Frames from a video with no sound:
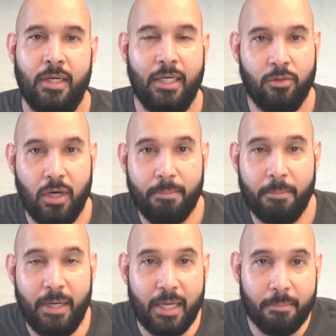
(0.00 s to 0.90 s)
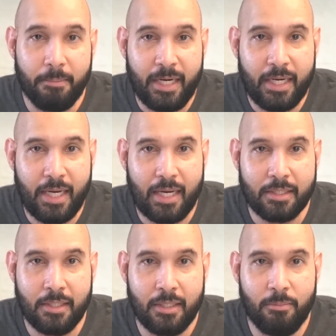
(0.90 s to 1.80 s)
Dan juga pembelian pemain dari
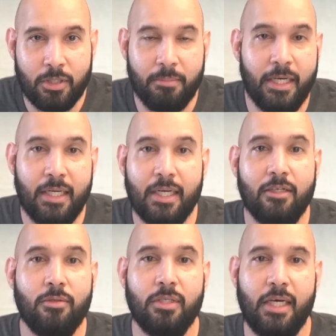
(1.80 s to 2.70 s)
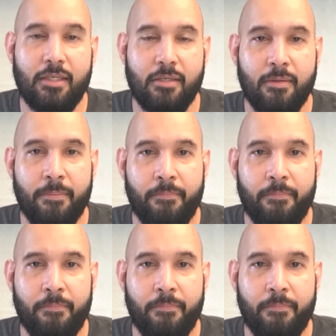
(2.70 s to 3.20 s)
Arsenal di musim dingin ini kan sukses.